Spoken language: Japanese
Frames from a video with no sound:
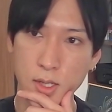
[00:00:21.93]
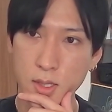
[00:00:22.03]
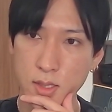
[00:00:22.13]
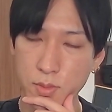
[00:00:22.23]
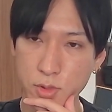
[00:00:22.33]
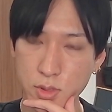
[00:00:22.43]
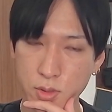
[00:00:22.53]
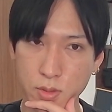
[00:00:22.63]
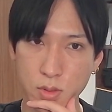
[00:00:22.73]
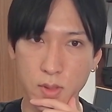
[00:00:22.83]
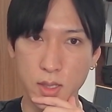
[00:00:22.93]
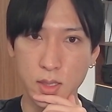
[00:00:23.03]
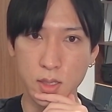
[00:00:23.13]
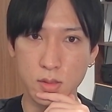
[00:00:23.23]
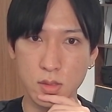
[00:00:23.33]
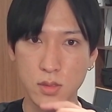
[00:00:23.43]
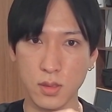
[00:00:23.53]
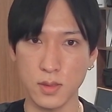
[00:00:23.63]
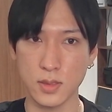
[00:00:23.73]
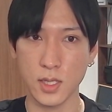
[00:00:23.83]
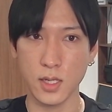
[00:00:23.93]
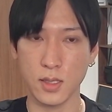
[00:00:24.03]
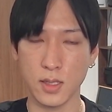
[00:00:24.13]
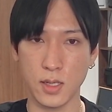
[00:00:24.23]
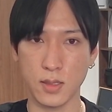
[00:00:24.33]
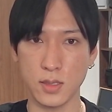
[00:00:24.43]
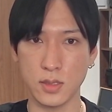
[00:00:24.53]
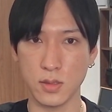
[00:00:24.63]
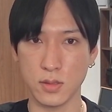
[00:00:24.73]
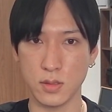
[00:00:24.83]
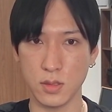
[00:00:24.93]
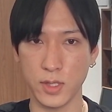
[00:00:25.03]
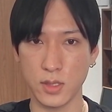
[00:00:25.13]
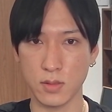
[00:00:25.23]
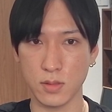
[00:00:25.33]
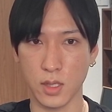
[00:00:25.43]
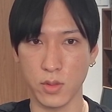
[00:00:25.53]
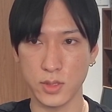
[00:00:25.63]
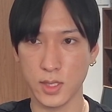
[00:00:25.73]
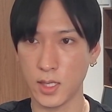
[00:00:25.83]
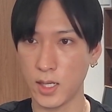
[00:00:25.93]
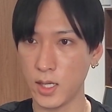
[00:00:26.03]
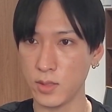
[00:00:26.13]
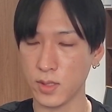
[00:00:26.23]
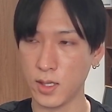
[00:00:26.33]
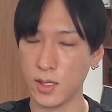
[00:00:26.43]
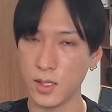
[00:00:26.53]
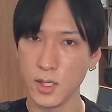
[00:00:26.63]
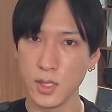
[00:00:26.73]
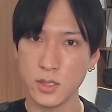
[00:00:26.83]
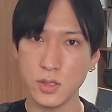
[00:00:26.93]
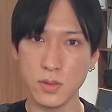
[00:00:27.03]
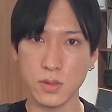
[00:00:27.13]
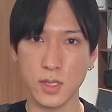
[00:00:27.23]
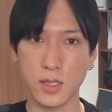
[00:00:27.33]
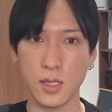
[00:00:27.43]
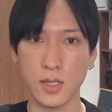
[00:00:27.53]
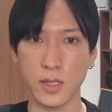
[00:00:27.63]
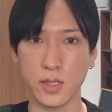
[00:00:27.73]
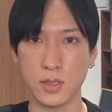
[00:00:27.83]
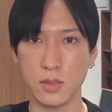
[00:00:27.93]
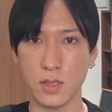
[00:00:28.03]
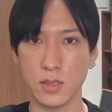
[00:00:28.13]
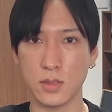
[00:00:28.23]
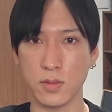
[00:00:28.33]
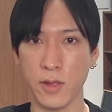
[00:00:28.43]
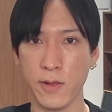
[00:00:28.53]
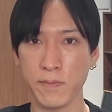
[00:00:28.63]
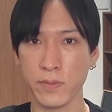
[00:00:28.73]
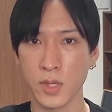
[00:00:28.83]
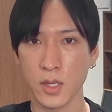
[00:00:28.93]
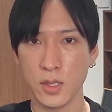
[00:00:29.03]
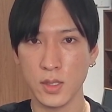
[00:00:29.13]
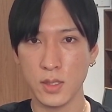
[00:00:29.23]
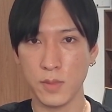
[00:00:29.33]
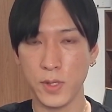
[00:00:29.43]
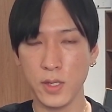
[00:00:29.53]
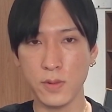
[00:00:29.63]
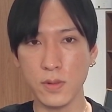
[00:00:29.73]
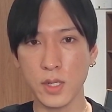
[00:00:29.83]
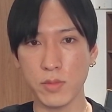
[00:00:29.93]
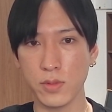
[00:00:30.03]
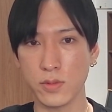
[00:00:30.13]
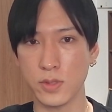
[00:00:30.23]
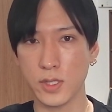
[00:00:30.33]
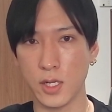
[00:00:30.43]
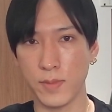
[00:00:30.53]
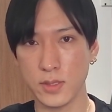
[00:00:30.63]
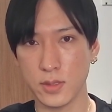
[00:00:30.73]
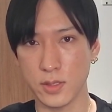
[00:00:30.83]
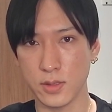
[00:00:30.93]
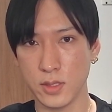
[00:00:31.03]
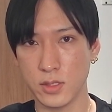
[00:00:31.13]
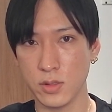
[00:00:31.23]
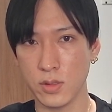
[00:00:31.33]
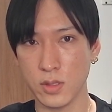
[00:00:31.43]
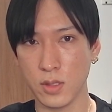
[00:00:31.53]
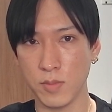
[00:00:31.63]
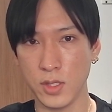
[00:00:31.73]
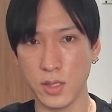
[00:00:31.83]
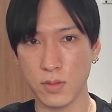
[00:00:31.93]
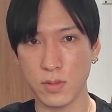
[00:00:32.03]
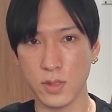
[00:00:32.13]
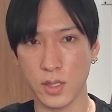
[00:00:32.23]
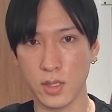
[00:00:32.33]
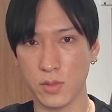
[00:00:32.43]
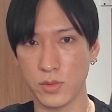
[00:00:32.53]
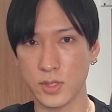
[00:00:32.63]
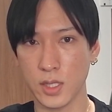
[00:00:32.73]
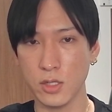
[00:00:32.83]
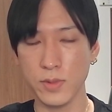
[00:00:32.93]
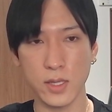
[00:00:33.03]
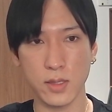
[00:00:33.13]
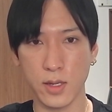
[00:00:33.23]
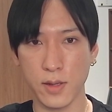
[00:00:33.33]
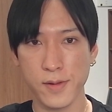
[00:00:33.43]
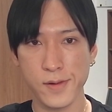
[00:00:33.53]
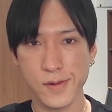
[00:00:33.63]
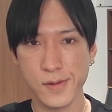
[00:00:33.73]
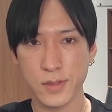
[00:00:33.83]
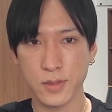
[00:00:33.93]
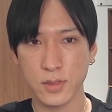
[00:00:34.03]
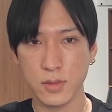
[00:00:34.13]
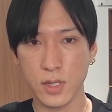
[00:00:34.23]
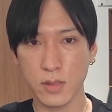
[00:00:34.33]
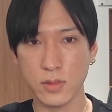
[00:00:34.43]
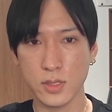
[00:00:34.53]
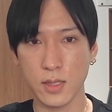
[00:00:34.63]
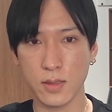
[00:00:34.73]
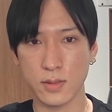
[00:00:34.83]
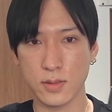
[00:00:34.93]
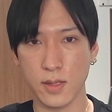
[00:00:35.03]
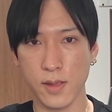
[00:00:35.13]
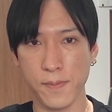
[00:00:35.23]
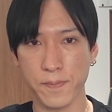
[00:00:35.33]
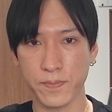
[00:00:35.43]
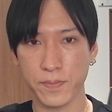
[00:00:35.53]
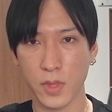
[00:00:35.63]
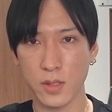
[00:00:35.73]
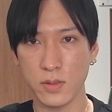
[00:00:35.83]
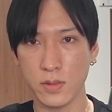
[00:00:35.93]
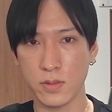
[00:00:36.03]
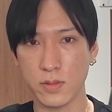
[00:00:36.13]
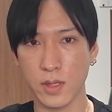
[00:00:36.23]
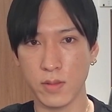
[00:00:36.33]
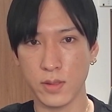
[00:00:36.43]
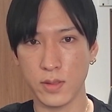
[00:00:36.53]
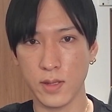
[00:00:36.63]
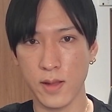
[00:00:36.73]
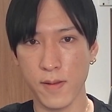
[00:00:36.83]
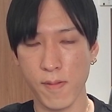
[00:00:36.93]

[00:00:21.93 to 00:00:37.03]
で、もしここを割ってくると、さらにね、下落圧力強まってくる可能性が高いので、ちょっとね、警戒が必要なんですよね。で、米国株の動きからまず、ね、順を追って見ていくんだけども、昨晩ね、急落したんですね。ニューヨークダウ一旦。